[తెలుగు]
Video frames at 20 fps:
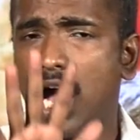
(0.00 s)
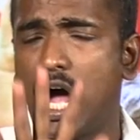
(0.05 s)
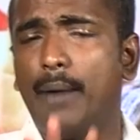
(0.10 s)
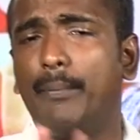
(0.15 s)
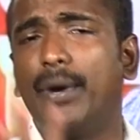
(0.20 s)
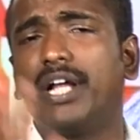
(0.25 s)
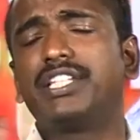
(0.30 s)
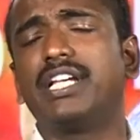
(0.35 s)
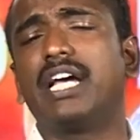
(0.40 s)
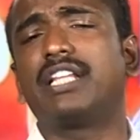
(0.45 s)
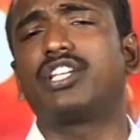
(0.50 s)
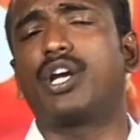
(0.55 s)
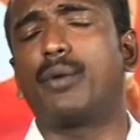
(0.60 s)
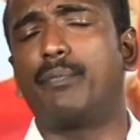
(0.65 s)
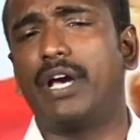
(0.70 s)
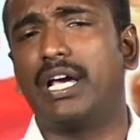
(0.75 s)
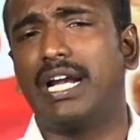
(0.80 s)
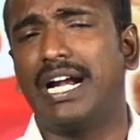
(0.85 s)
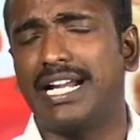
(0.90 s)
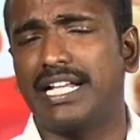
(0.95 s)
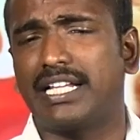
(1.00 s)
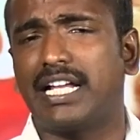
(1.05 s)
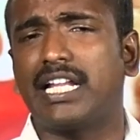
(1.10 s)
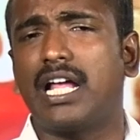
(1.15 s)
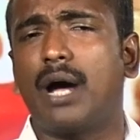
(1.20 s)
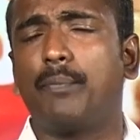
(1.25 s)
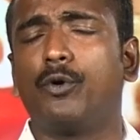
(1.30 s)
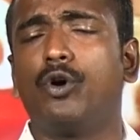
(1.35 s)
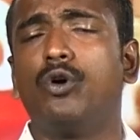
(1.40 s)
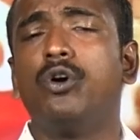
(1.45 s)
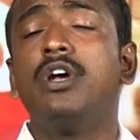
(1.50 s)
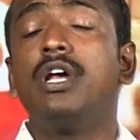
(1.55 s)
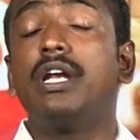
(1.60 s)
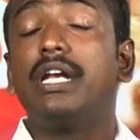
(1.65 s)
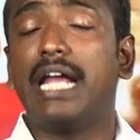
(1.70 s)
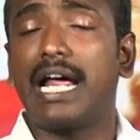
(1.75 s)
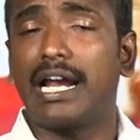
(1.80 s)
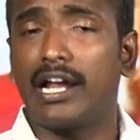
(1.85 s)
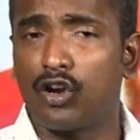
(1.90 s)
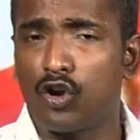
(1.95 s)
ఆ మధ్యంతర బెయిల్ అంటే దాదాపు
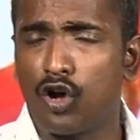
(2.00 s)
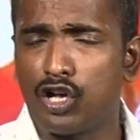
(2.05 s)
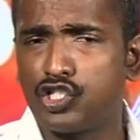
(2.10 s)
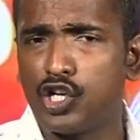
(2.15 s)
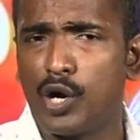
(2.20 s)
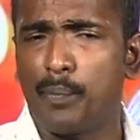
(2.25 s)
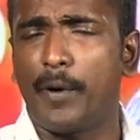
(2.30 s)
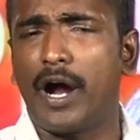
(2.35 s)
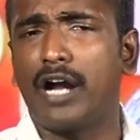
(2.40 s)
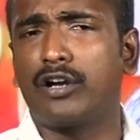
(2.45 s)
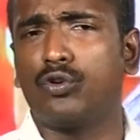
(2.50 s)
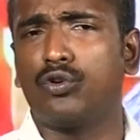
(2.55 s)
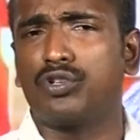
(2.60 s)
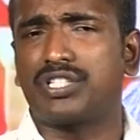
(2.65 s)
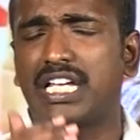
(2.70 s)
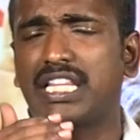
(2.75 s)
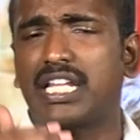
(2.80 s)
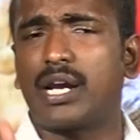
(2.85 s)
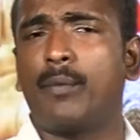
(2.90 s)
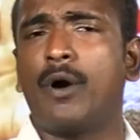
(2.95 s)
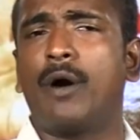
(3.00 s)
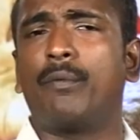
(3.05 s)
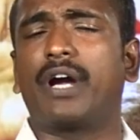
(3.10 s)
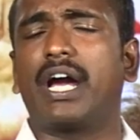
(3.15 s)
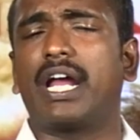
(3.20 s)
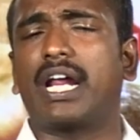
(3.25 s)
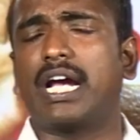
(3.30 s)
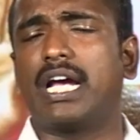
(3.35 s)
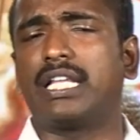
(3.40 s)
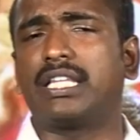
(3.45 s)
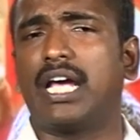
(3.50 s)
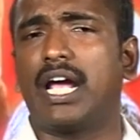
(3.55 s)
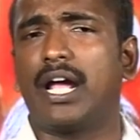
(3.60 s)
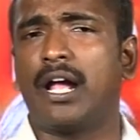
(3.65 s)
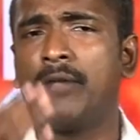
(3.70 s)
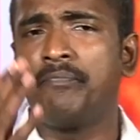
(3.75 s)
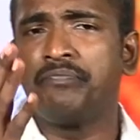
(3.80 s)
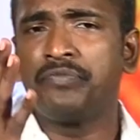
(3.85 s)
నెల రోజుల పాటు చంద్రబాబు గారికి అయితే